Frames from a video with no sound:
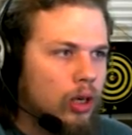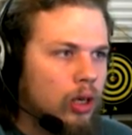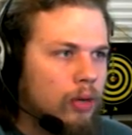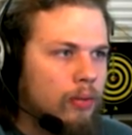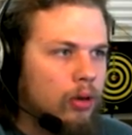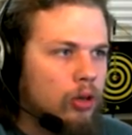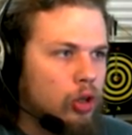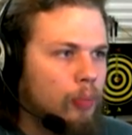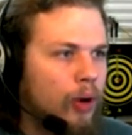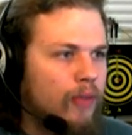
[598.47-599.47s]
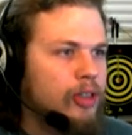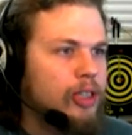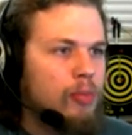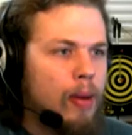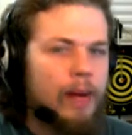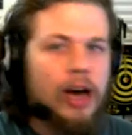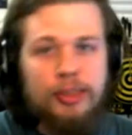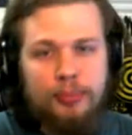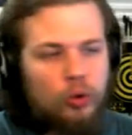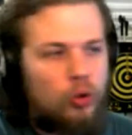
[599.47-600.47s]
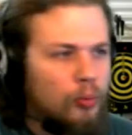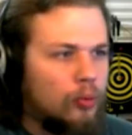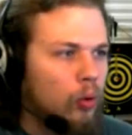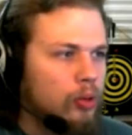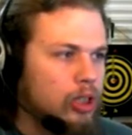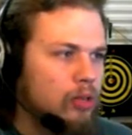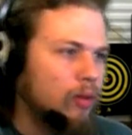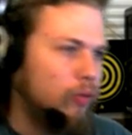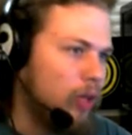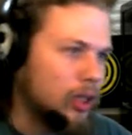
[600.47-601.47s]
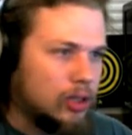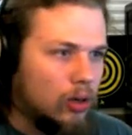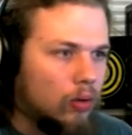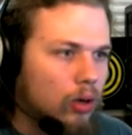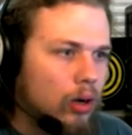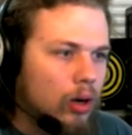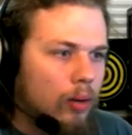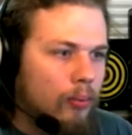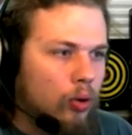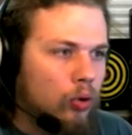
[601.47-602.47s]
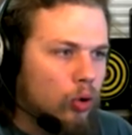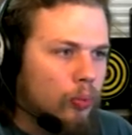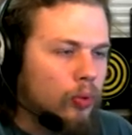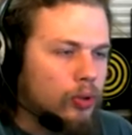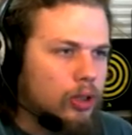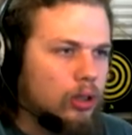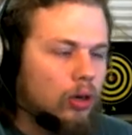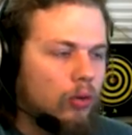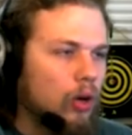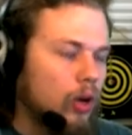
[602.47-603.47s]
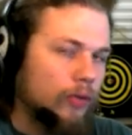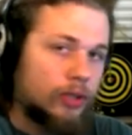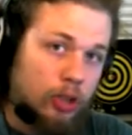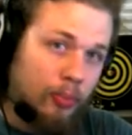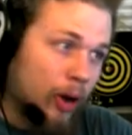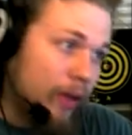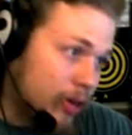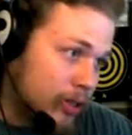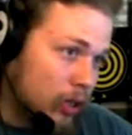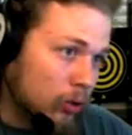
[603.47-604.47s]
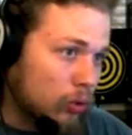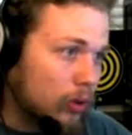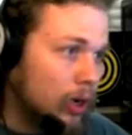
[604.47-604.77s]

E só pode fazer uma base por grupo, ou assim, uma fundação por grupo, assim. Então, você só pode fazer em um